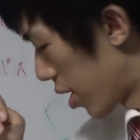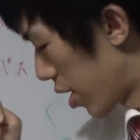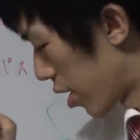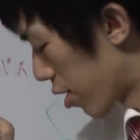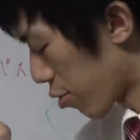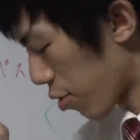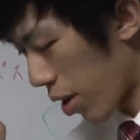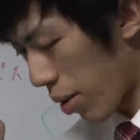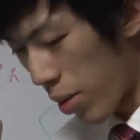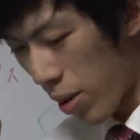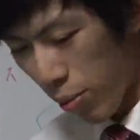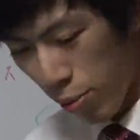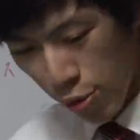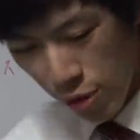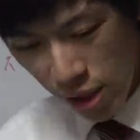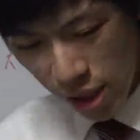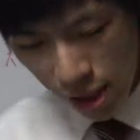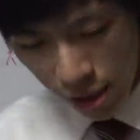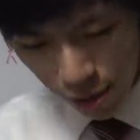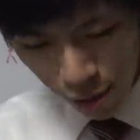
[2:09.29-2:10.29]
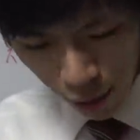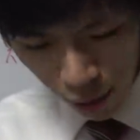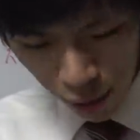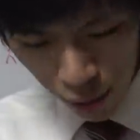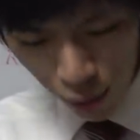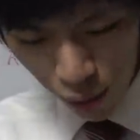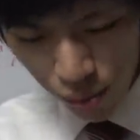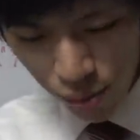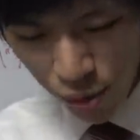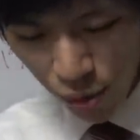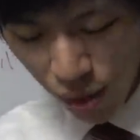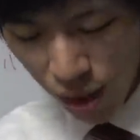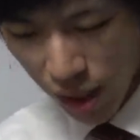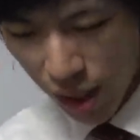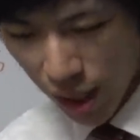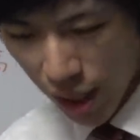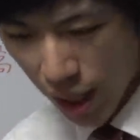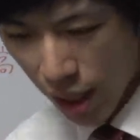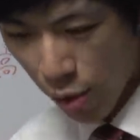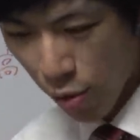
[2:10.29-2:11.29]
えー、とか、まあ、ブッキングドットコムと
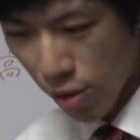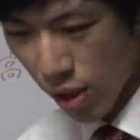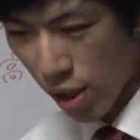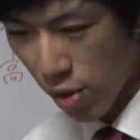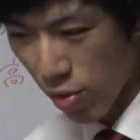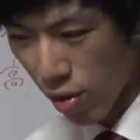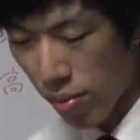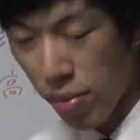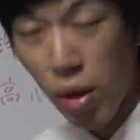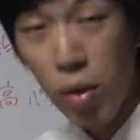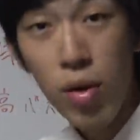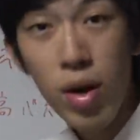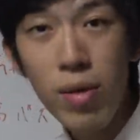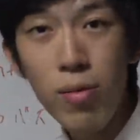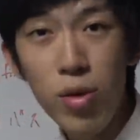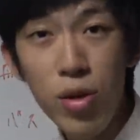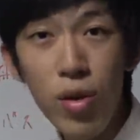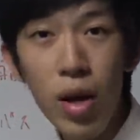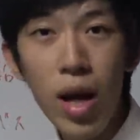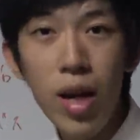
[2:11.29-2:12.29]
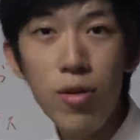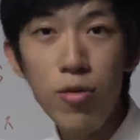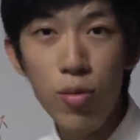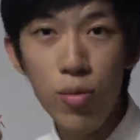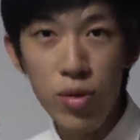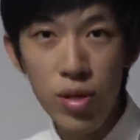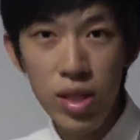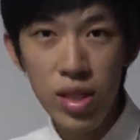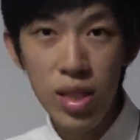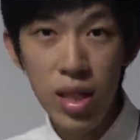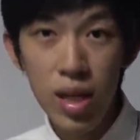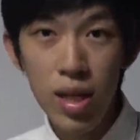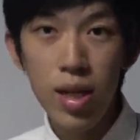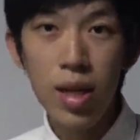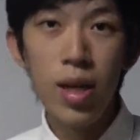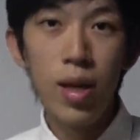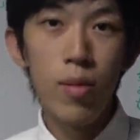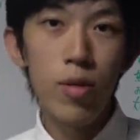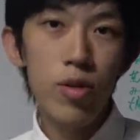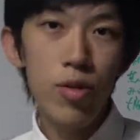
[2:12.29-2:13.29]
かアゴだとか、まあ、他にもいろいろあると思うんですが、
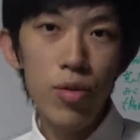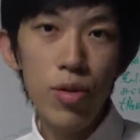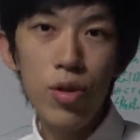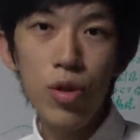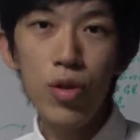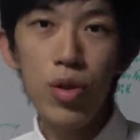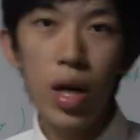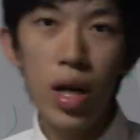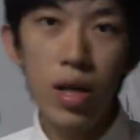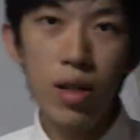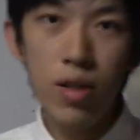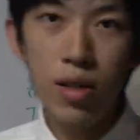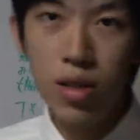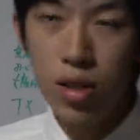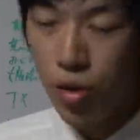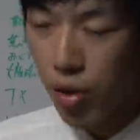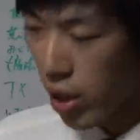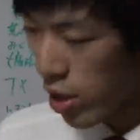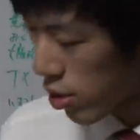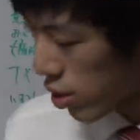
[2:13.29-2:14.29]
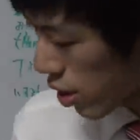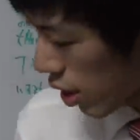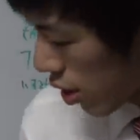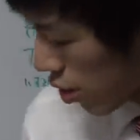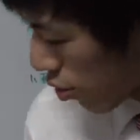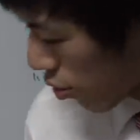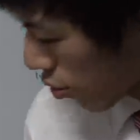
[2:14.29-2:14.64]
まあ、そういう宿泊予約サイ